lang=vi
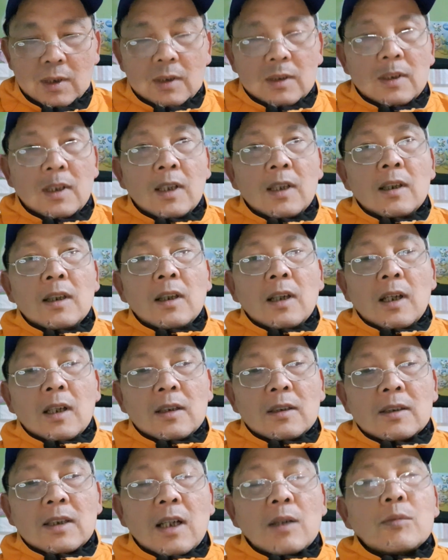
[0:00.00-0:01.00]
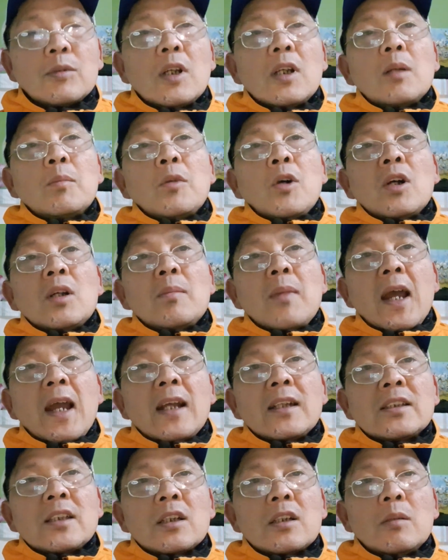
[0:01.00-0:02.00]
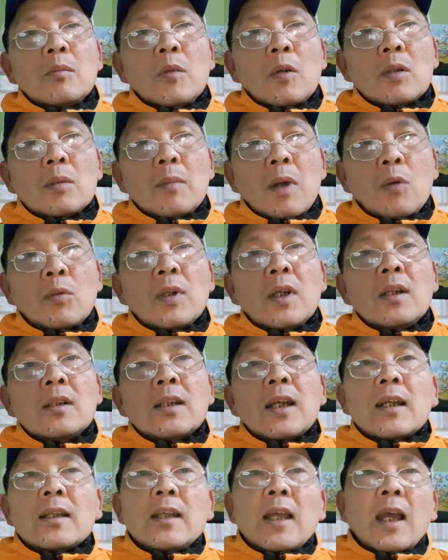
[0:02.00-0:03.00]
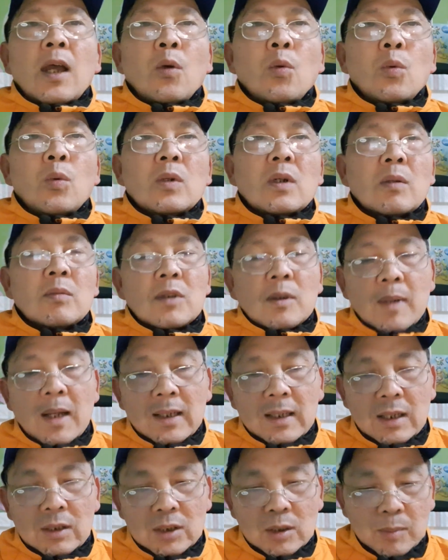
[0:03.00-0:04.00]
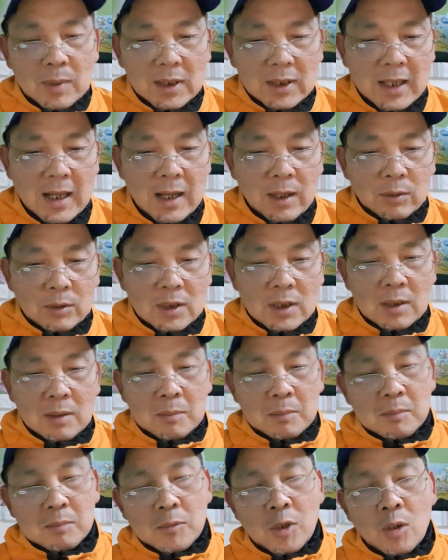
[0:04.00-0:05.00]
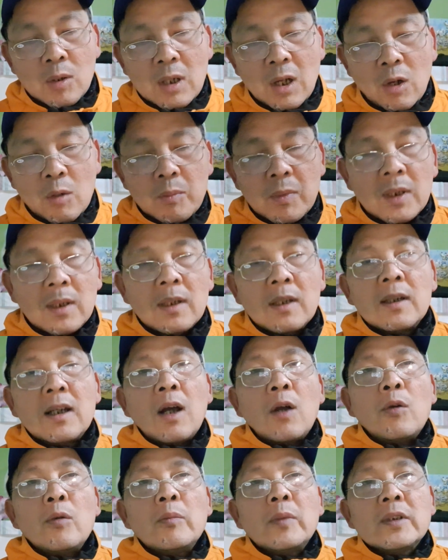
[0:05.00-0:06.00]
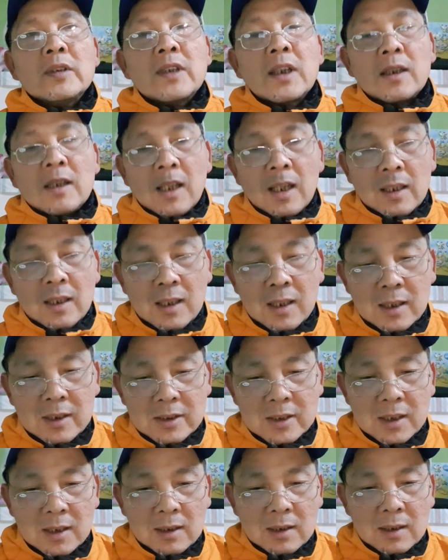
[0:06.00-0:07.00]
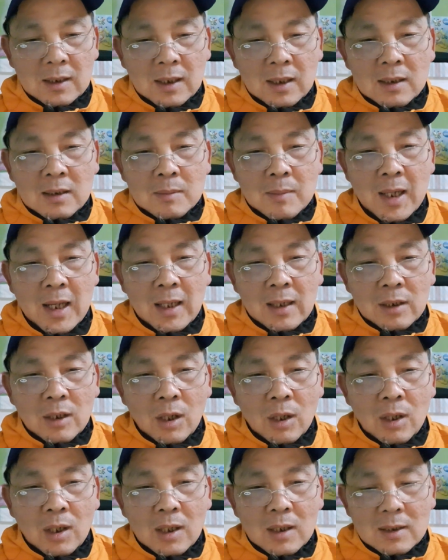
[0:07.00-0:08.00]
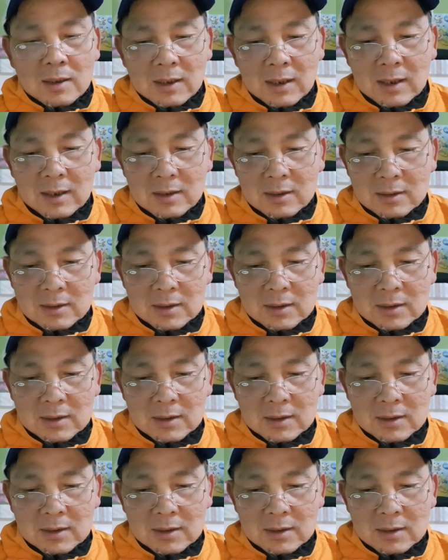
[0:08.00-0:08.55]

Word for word: thì à, người ta cũng nói là mỗi bang sẽ có một cái mẫu đơn khác nhau không có bang nào giống bang nào thì hộ khẩu mình ở đâu mình sẽ đệ đơn xin ở bang đó ha